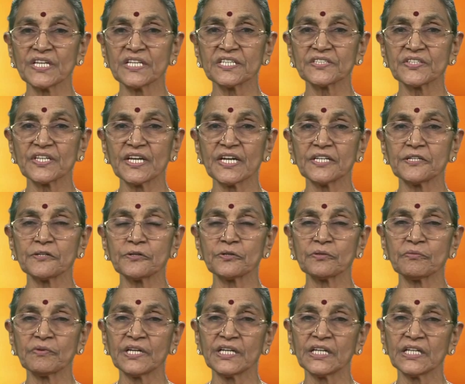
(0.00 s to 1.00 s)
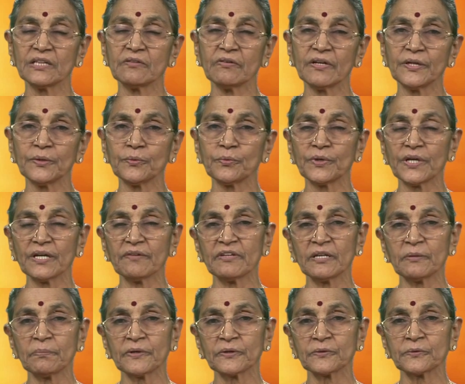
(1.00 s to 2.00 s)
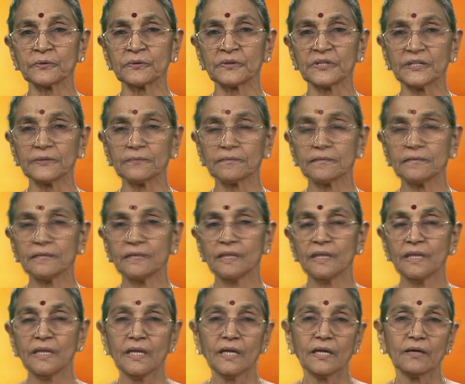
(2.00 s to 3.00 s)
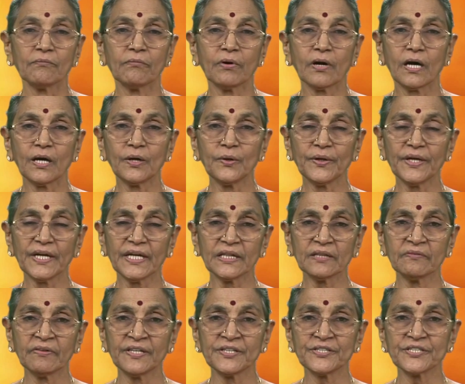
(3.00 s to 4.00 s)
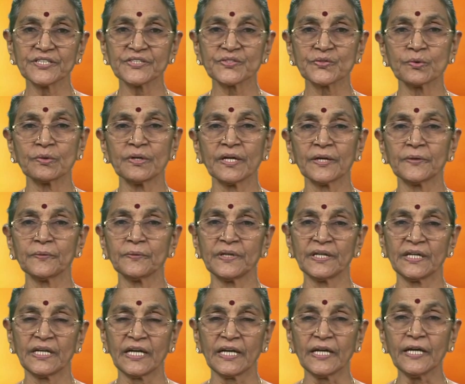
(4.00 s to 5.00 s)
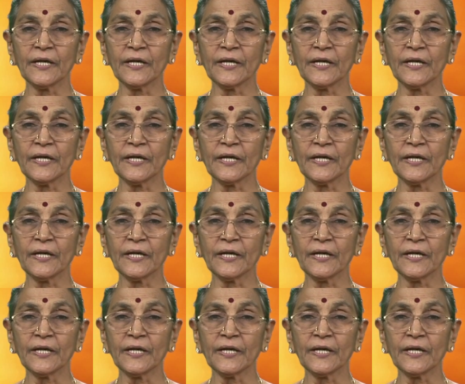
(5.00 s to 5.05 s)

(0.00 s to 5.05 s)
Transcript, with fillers: చేసేటటువంటి ధ్వని కూడా వినపడుతోంది వాళ్ళు ఏం ధ్వని చేస్తున్నారు అంటే